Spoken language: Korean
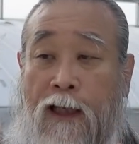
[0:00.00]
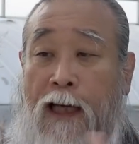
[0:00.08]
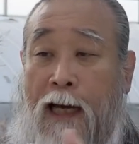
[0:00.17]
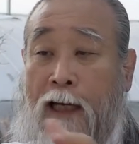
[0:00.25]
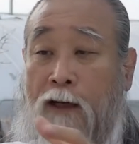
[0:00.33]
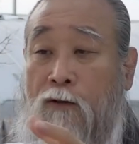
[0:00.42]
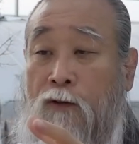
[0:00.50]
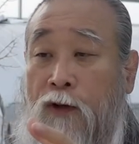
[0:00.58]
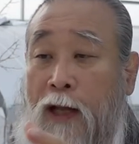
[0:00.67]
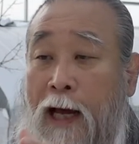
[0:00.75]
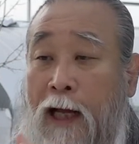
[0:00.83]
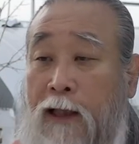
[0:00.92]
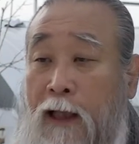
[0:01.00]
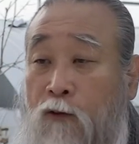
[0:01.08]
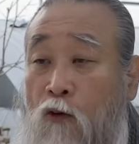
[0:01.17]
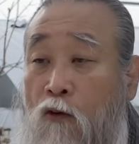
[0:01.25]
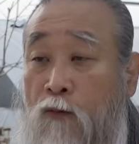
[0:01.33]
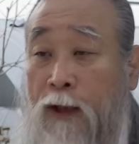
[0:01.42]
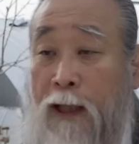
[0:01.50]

게 아니고 내한테 도움이